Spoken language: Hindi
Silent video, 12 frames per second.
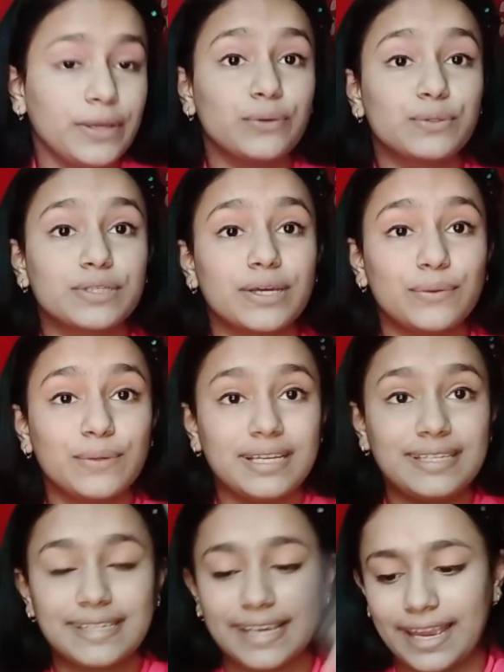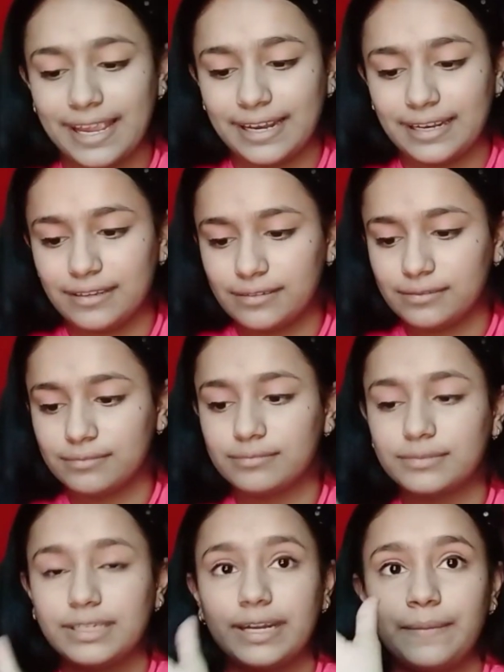मैं यूज़ करूंगी स्केल
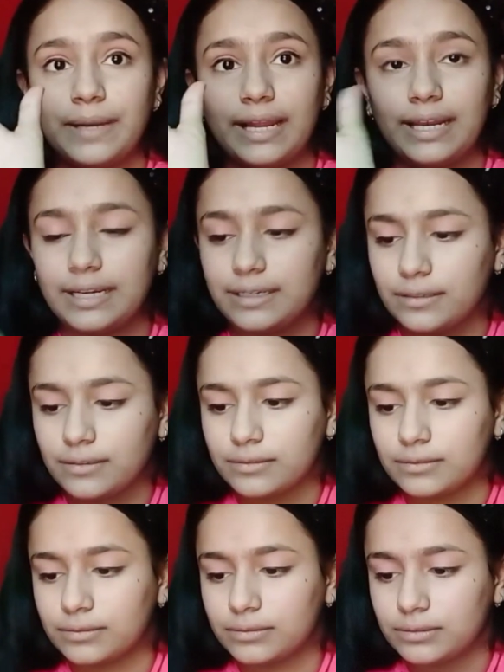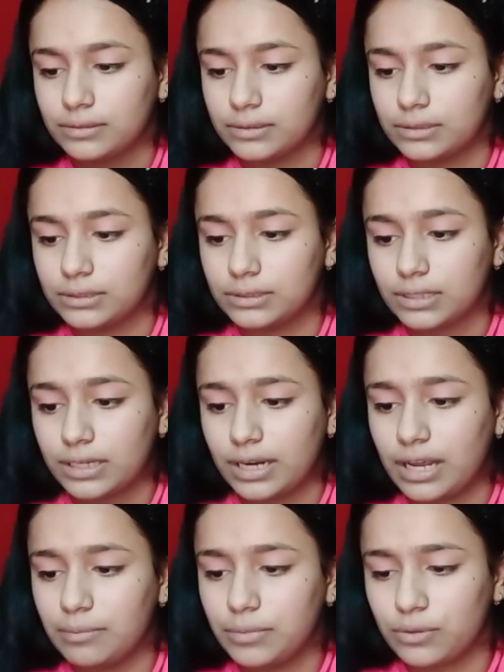गिरा मेरा हाइलाइटर
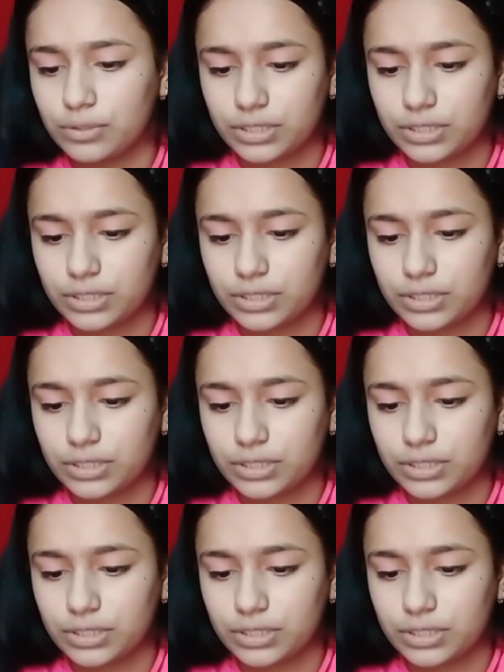ख़राब ना हो